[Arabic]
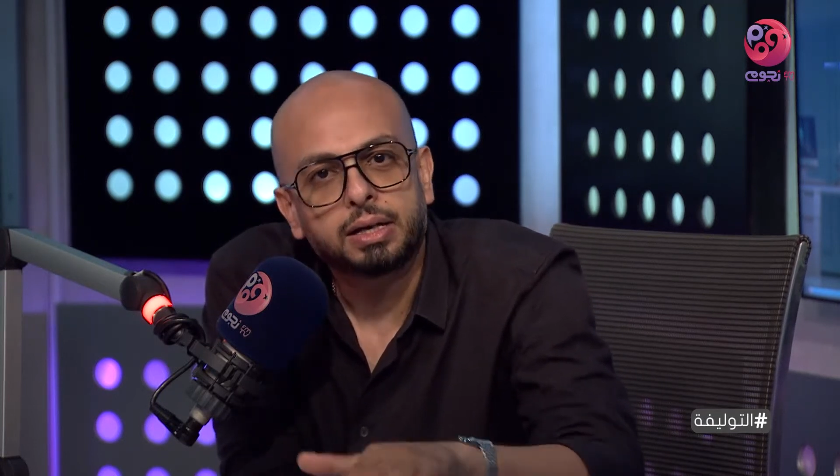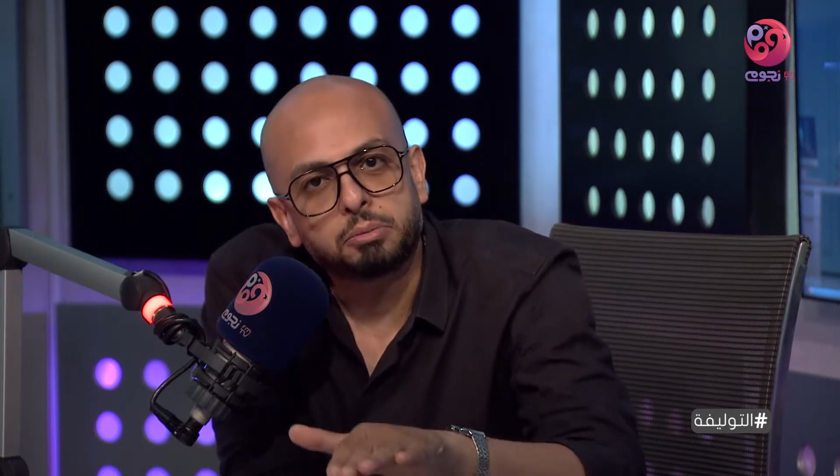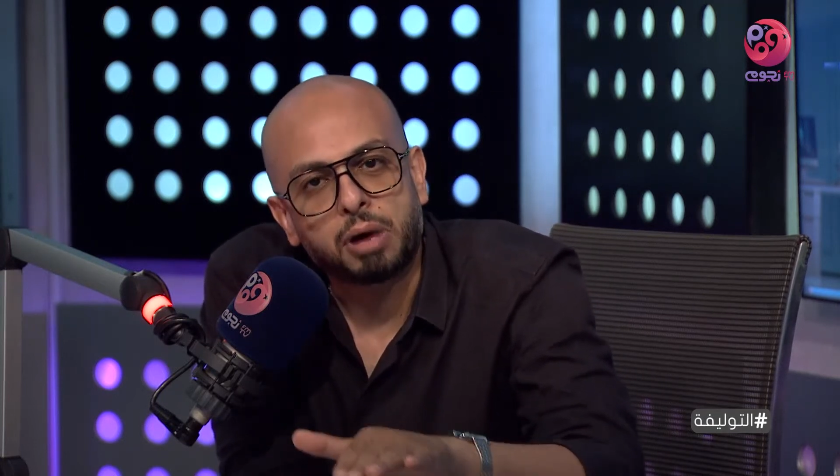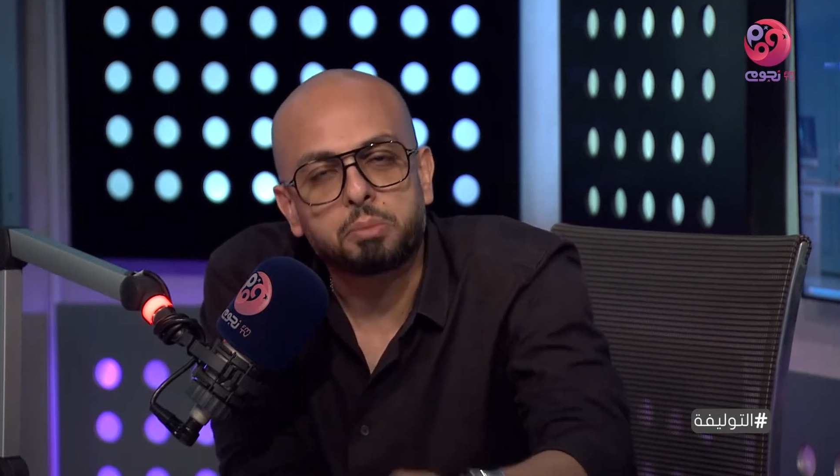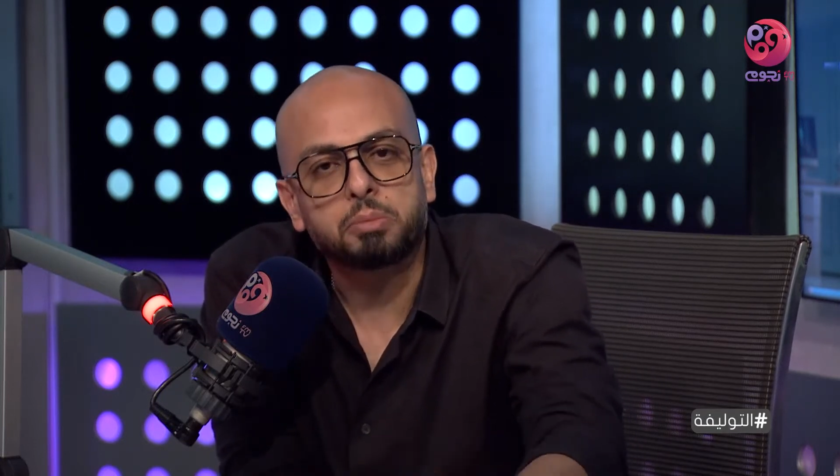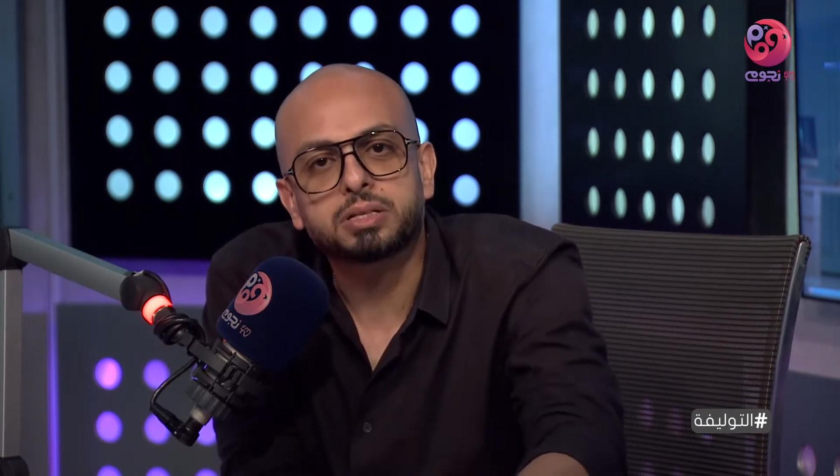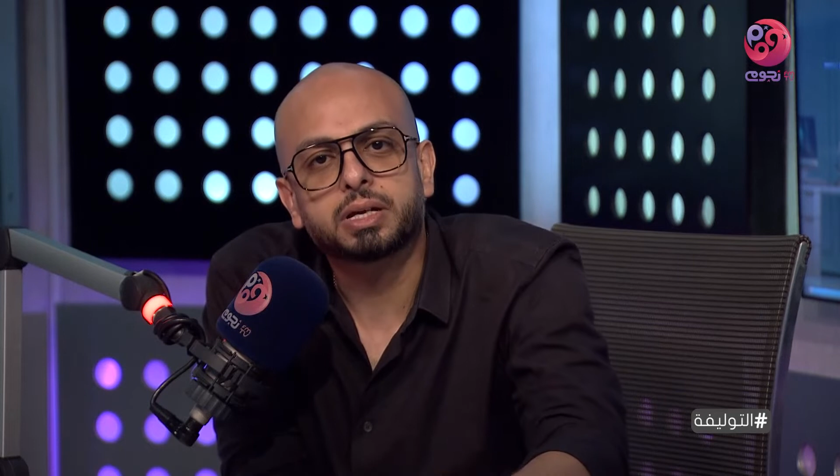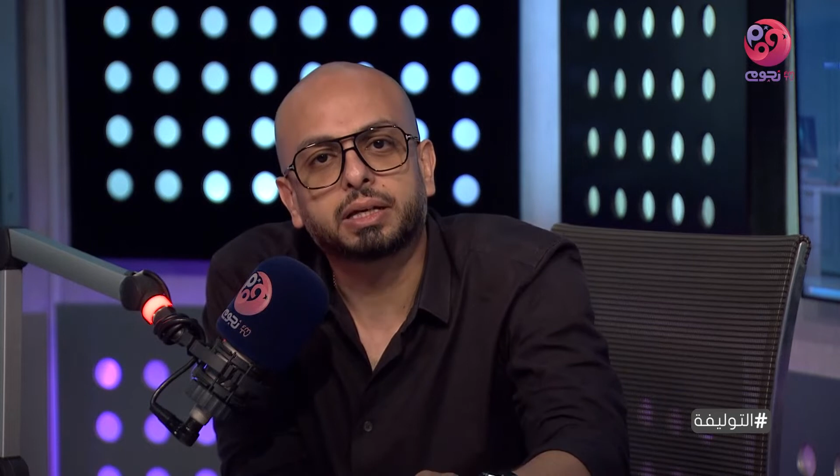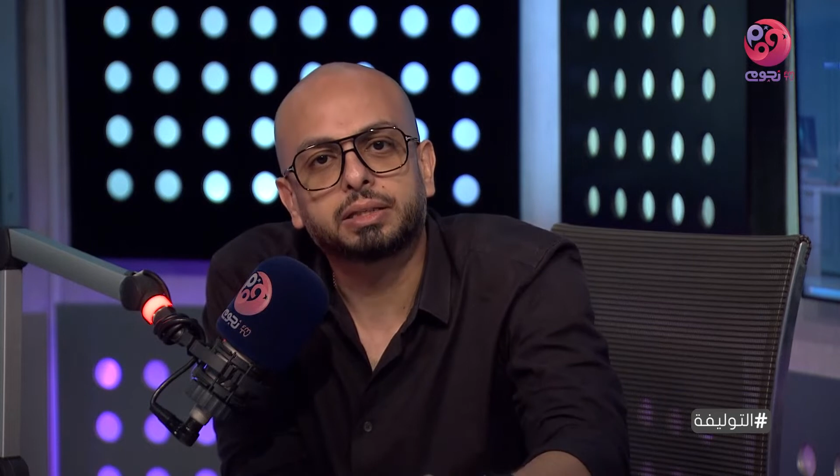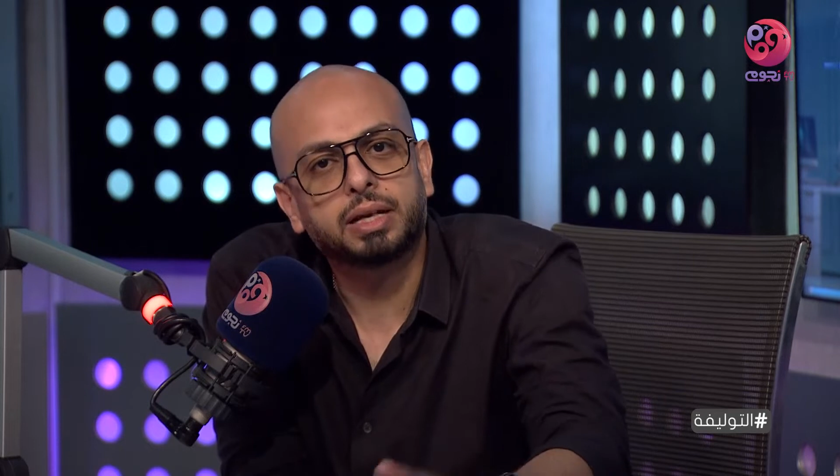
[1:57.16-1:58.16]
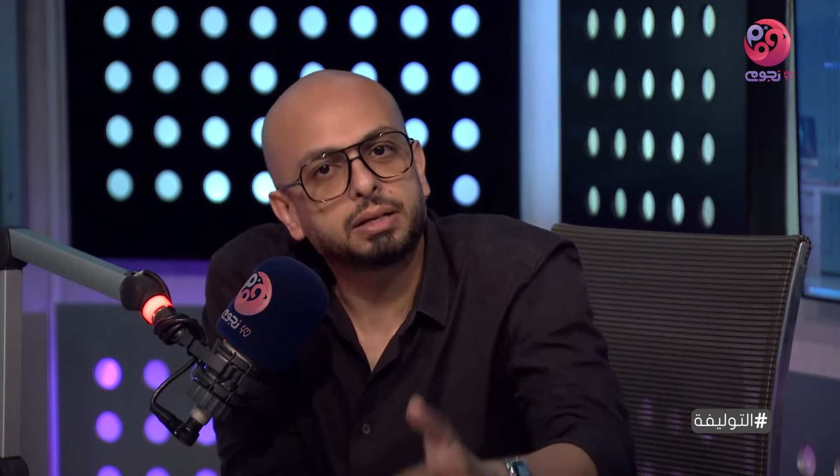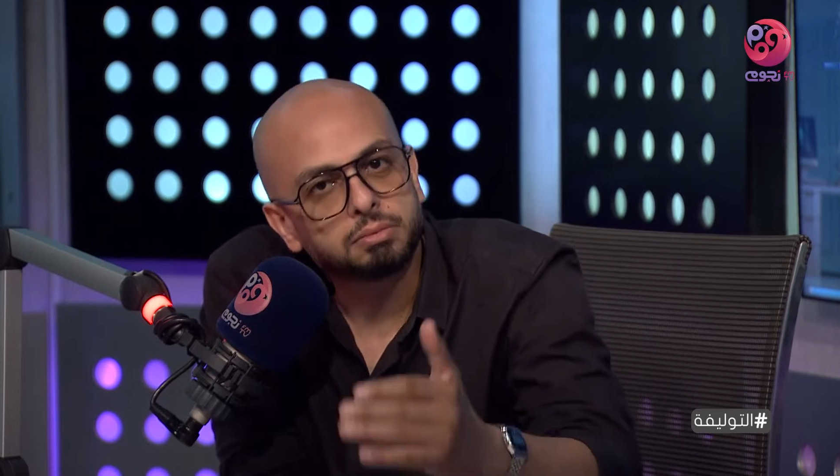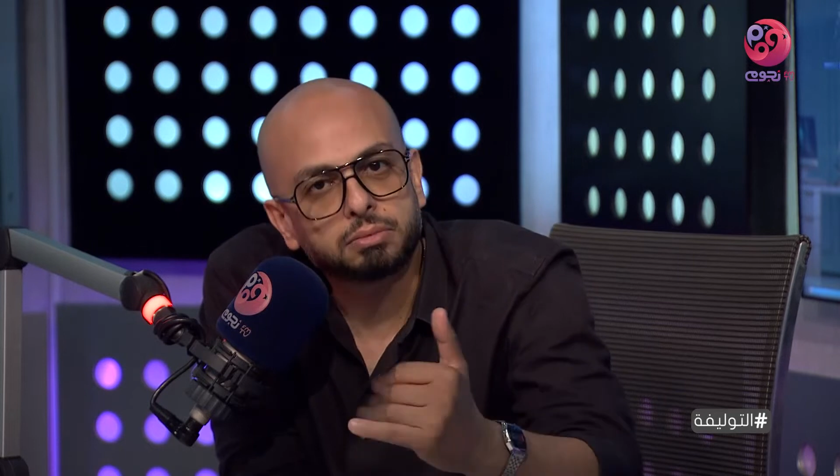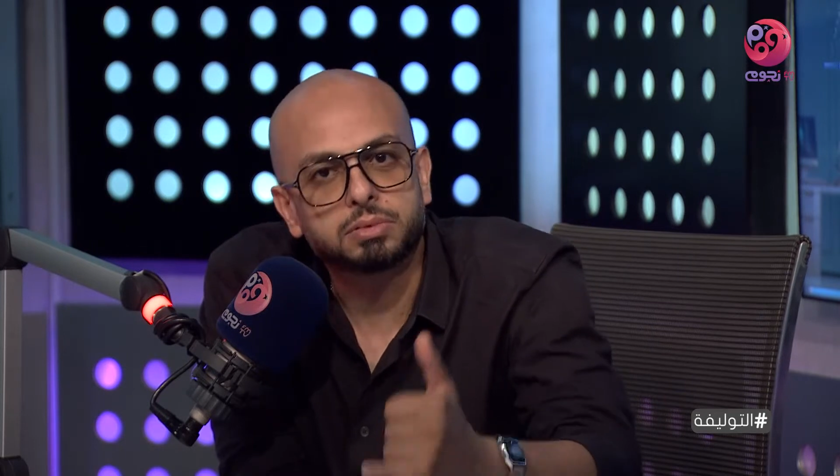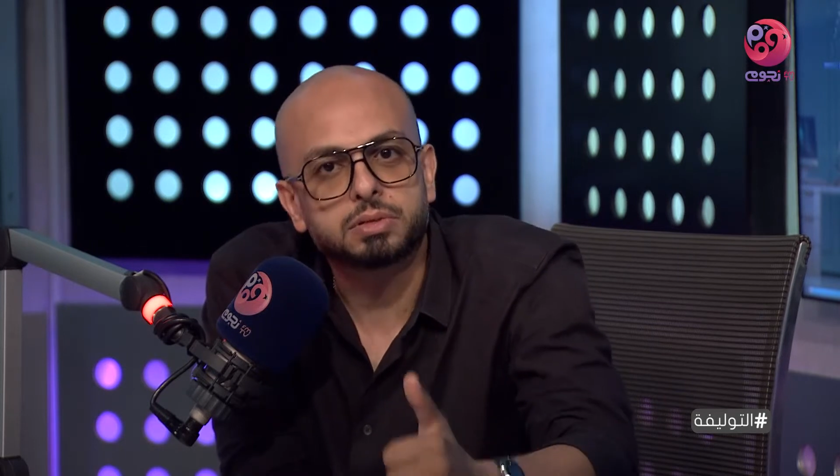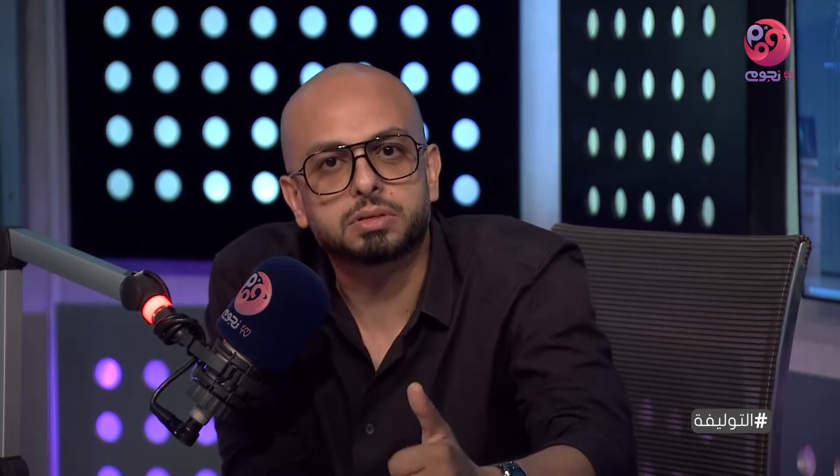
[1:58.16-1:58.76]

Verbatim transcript: معمصه جدا